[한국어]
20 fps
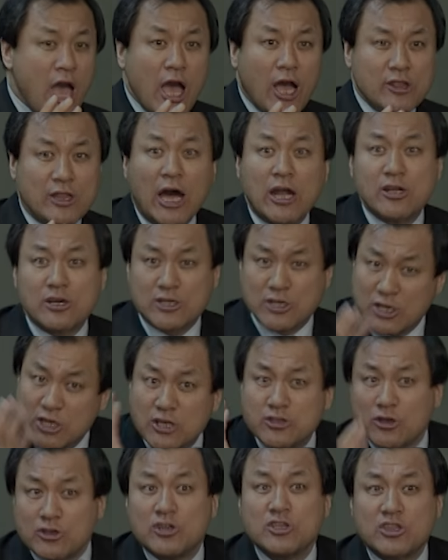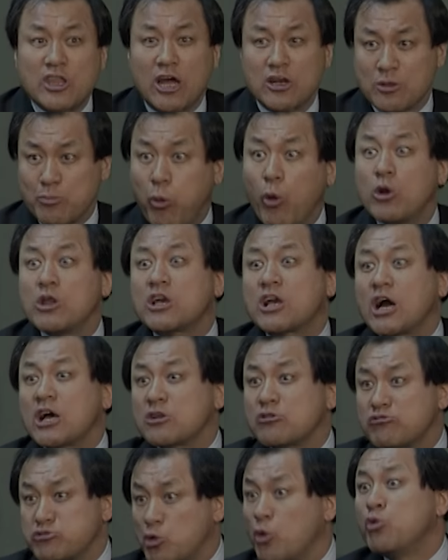나는 그래서 그때 알아 보리
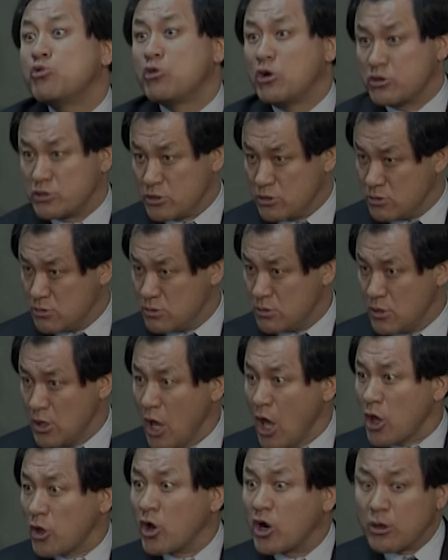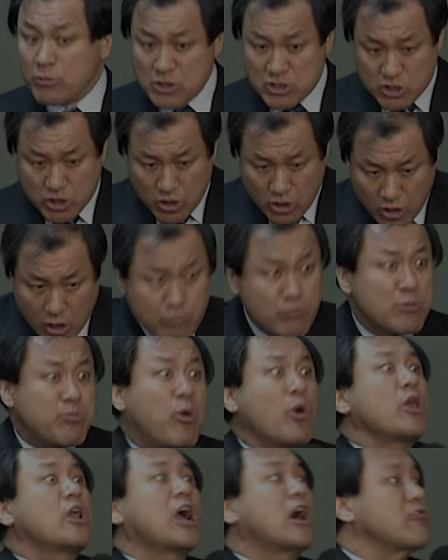가루가 좋은 것을. 여러분 전부
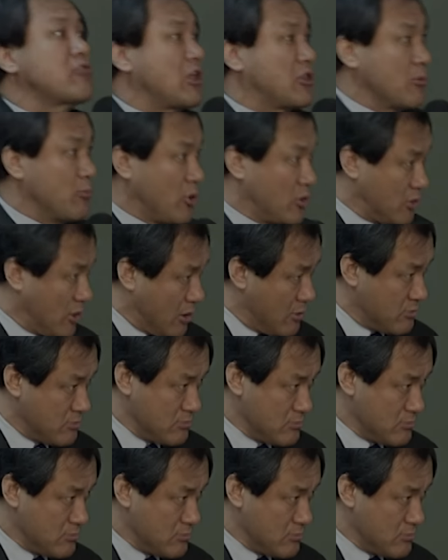보리 가루 해서 먹으세요.